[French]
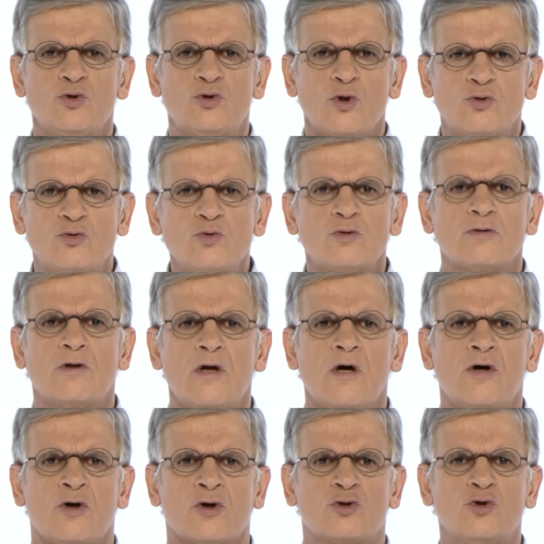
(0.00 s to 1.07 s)
de toute
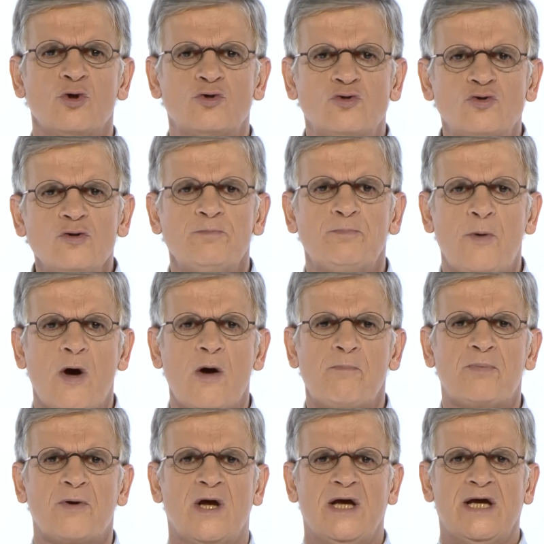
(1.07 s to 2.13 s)
langue, de tout
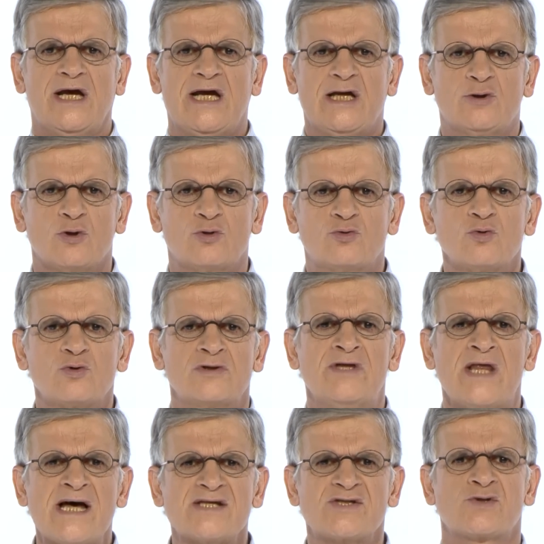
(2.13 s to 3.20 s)
peuple et de toute
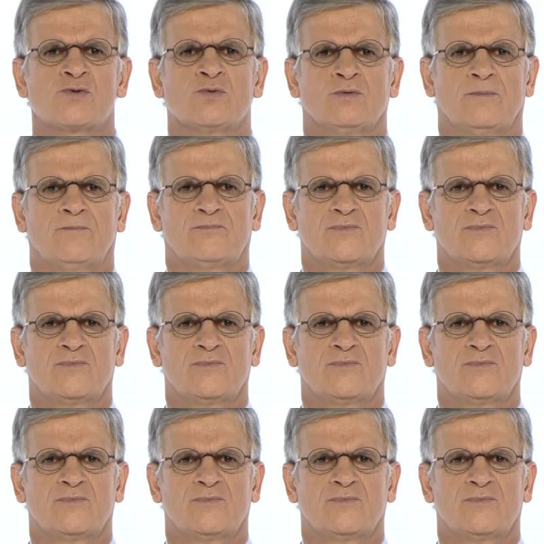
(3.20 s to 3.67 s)
nation.